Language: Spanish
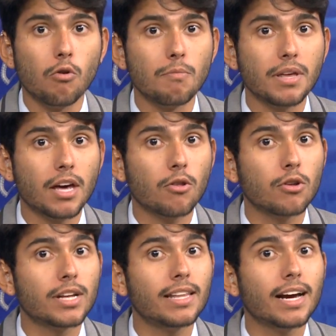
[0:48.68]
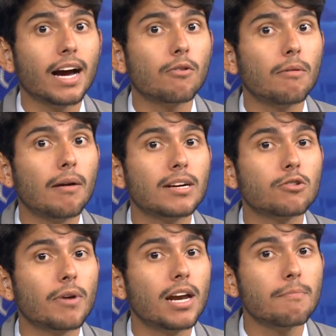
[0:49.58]
Un video donde el decano hablaba
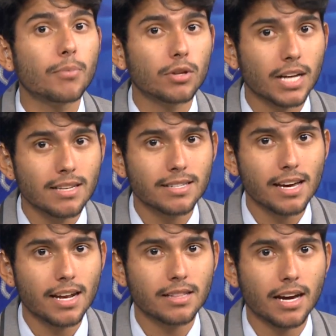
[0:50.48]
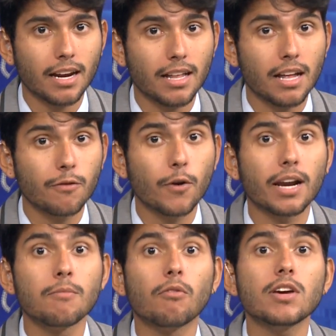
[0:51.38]
sobre la importancia de la integridad fue
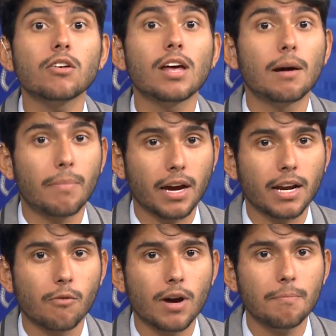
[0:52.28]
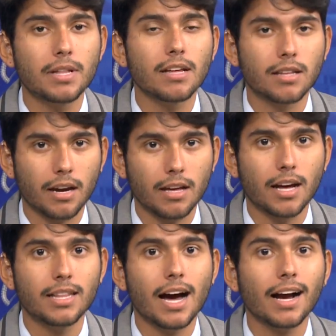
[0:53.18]
removido de la página web de
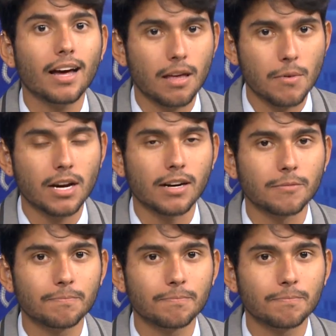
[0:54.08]
Integridad Académica.